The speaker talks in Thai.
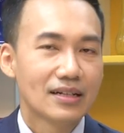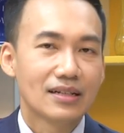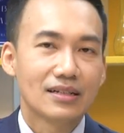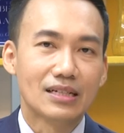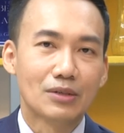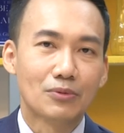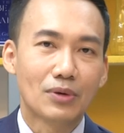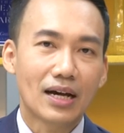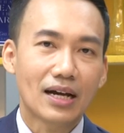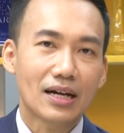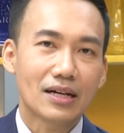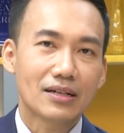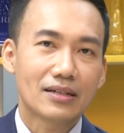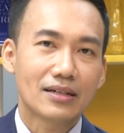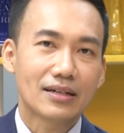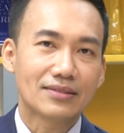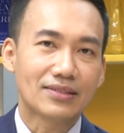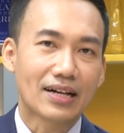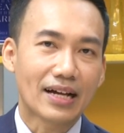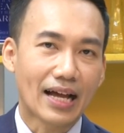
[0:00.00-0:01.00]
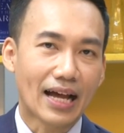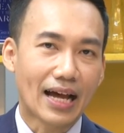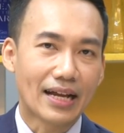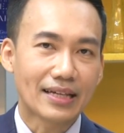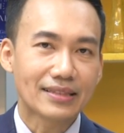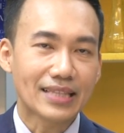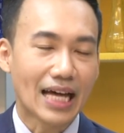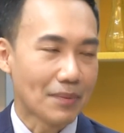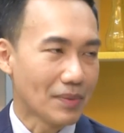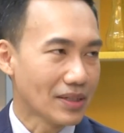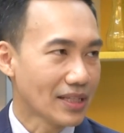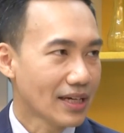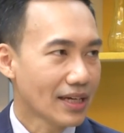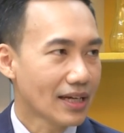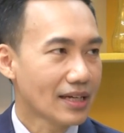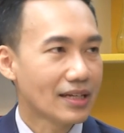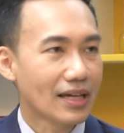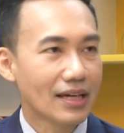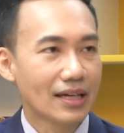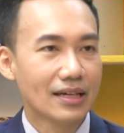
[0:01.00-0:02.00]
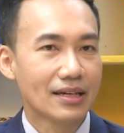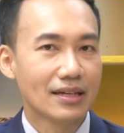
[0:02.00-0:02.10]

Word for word: หรือว่าอสังหาในต่างประเทศใน